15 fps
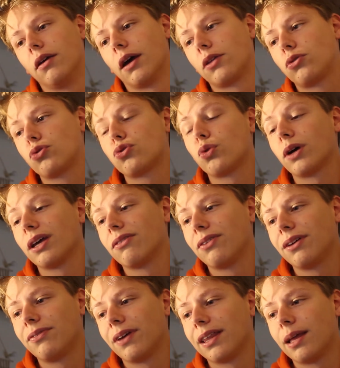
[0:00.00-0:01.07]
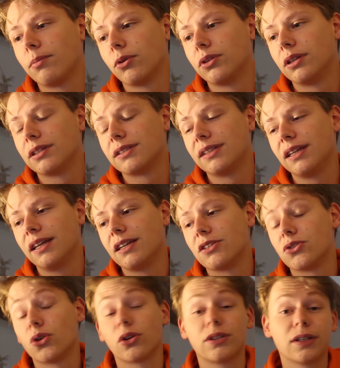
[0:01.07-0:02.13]
et euh, a toujours rêvé faire de la bande dessinée et
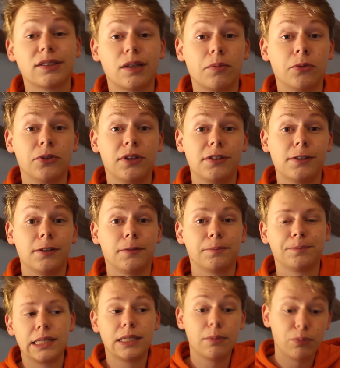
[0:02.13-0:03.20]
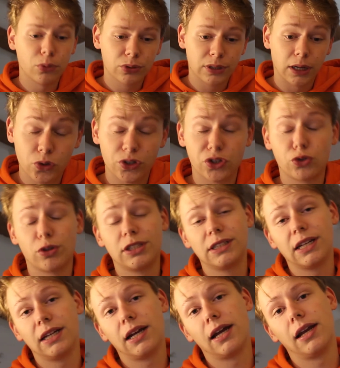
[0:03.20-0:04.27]
sortir sa bande dessinée. C'est pour ça que j'ai choisi
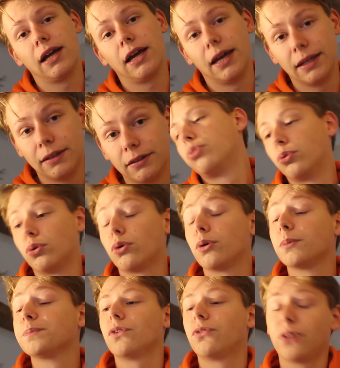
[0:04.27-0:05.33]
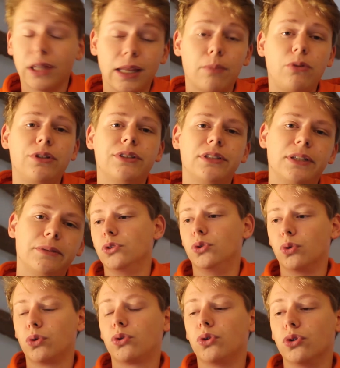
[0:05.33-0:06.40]
d'aller à la aide pour faire de la bande dessinée.
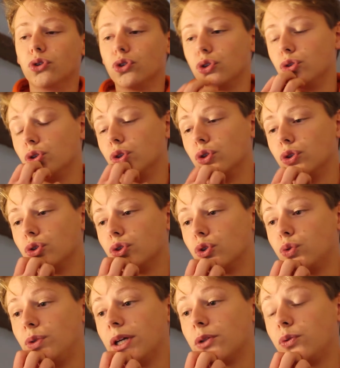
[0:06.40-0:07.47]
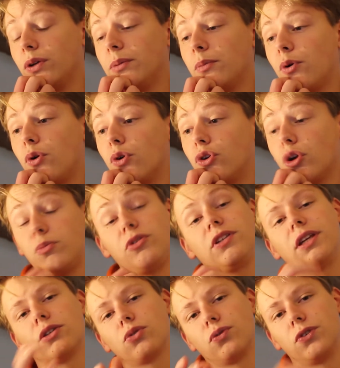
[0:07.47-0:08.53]
Donc je, suis actuellement en
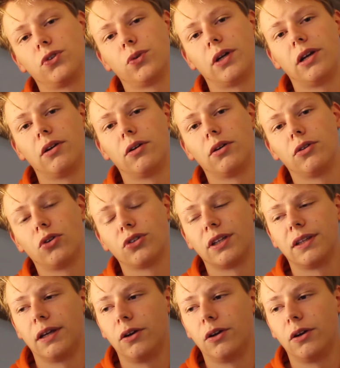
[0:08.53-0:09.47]
communication visuelle dans cette